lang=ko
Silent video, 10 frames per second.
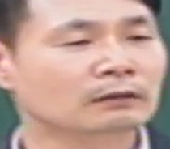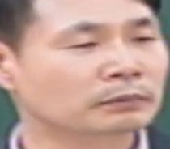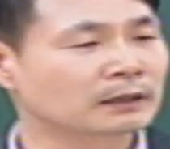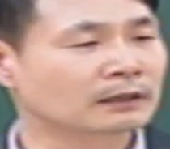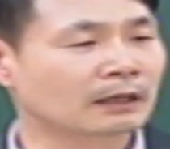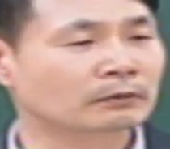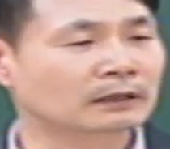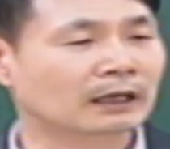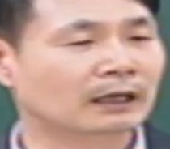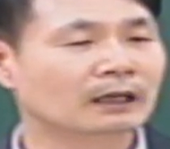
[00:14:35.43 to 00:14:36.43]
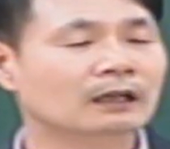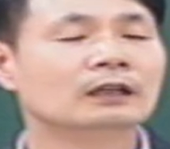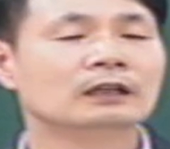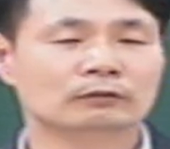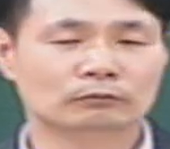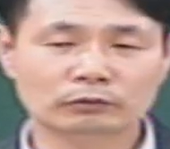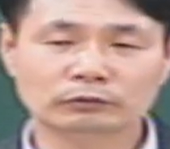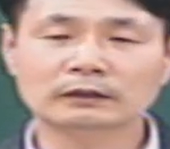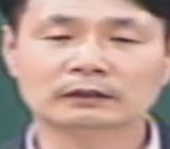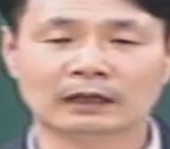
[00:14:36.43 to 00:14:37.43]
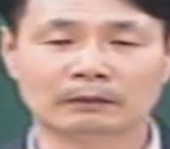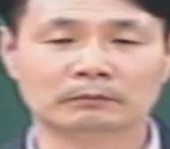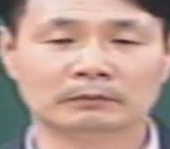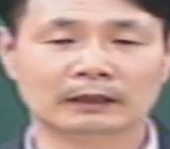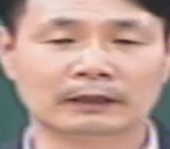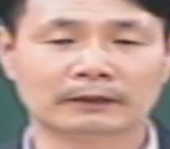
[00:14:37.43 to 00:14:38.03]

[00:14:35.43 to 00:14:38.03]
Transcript: 피해를 다 보냐? 우리 후대들이 다 봅니다.